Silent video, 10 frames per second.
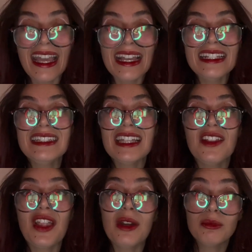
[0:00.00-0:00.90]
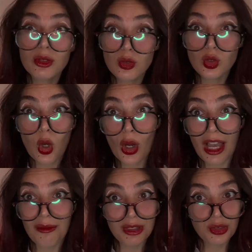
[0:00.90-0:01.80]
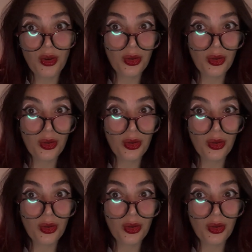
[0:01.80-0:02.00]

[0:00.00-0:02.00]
İnsanlar bunu çok ama çok